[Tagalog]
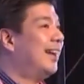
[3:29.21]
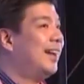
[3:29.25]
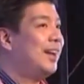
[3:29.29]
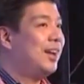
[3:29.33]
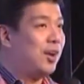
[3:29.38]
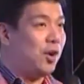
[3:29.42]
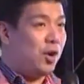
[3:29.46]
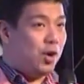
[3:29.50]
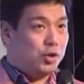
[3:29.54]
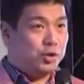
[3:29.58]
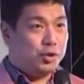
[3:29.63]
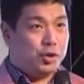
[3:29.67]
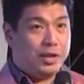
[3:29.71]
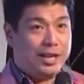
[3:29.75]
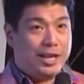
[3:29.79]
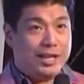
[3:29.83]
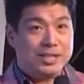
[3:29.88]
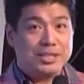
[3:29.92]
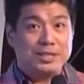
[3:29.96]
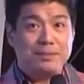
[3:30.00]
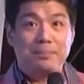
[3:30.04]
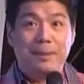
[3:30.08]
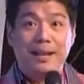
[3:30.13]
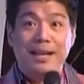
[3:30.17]

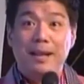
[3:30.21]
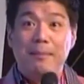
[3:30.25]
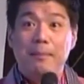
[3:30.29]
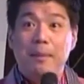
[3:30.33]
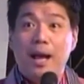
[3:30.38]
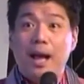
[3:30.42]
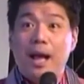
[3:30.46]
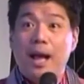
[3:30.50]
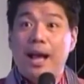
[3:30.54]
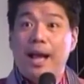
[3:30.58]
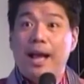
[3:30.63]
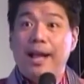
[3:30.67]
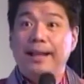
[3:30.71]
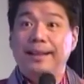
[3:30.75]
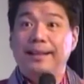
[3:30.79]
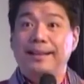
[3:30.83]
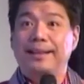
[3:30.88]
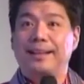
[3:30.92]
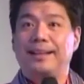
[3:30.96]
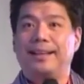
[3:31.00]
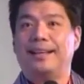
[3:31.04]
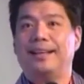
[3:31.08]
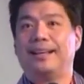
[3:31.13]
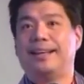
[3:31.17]
condolence payaman.
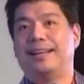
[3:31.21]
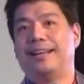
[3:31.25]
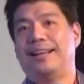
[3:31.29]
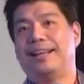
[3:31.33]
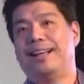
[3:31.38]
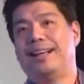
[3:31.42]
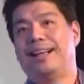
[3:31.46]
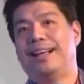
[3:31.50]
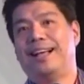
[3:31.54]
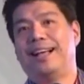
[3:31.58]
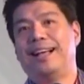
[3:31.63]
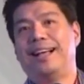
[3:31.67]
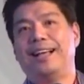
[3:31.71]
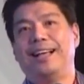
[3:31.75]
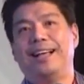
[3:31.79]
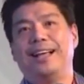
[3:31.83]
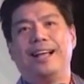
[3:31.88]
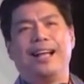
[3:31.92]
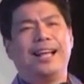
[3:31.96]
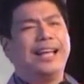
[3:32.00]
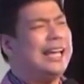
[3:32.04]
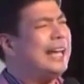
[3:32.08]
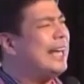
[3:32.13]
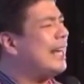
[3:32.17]

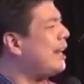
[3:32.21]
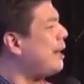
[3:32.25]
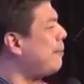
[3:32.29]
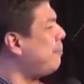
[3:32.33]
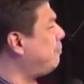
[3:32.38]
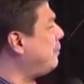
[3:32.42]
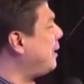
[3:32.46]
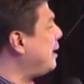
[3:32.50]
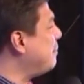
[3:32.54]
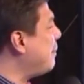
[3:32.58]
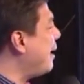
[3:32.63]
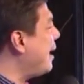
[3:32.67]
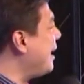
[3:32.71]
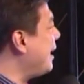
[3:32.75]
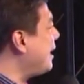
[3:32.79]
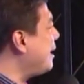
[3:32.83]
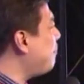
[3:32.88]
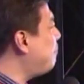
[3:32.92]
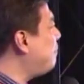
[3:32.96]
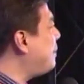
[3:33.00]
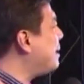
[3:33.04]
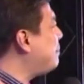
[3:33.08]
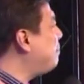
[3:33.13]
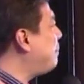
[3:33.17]
Hirap, di ba? hirap
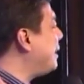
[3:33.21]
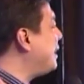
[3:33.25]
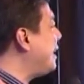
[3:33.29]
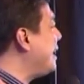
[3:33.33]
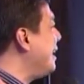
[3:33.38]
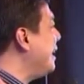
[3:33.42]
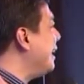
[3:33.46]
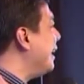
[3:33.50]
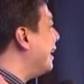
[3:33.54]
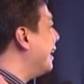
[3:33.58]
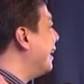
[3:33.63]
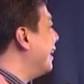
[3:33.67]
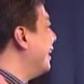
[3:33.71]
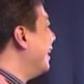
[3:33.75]
bitbitin eh.